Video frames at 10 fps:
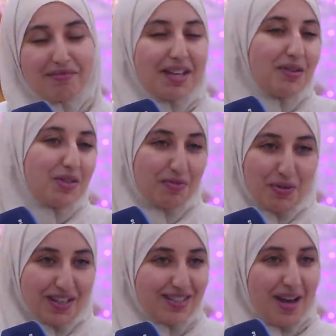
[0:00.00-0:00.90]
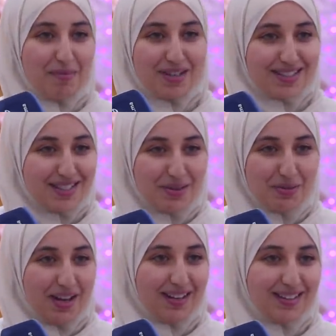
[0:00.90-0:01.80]
كانوا شافوا غير صحاباتي
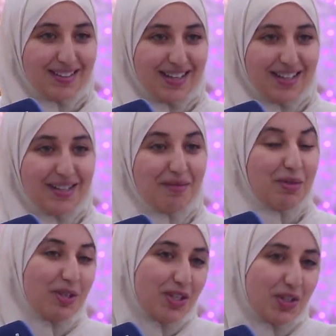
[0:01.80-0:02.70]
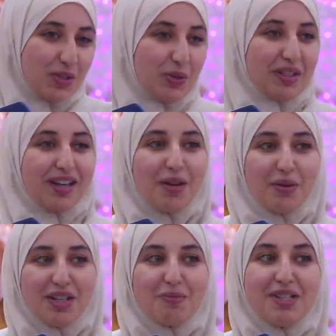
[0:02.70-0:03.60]
والعائله ديالي بداو كيشجعوني
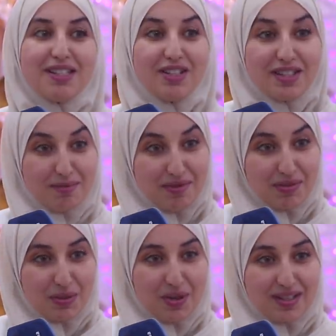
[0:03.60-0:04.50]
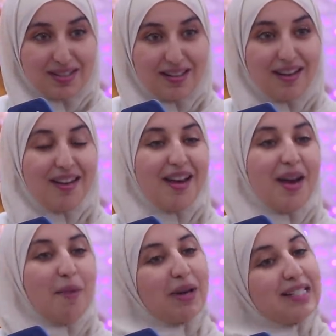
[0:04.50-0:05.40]
قالوا علاش ما ديتيش تعمل فيديوهات اكثر
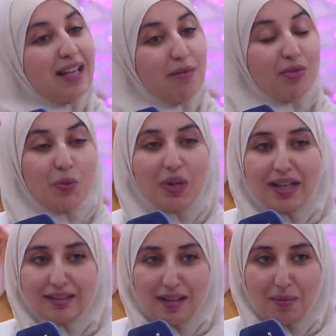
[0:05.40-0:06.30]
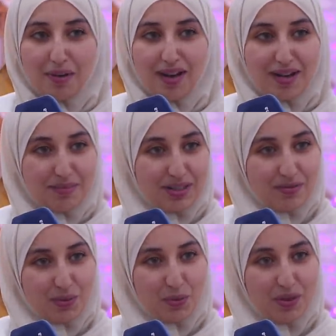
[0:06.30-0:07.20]
بقيت كنعمل في الاول غير الطبخ انا بديت
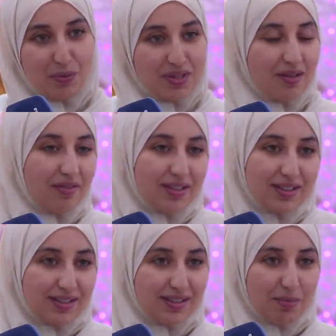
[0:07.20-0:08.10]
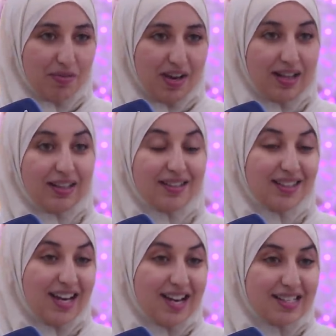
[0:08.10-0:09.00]
في الاول وصفات ديال الطبخ فقط
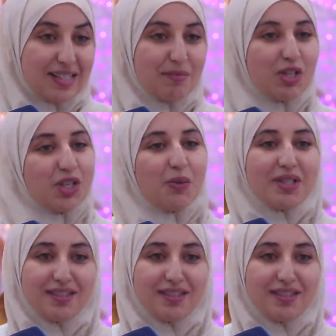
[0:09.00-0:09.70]
كانت القناه اسمها شهيوات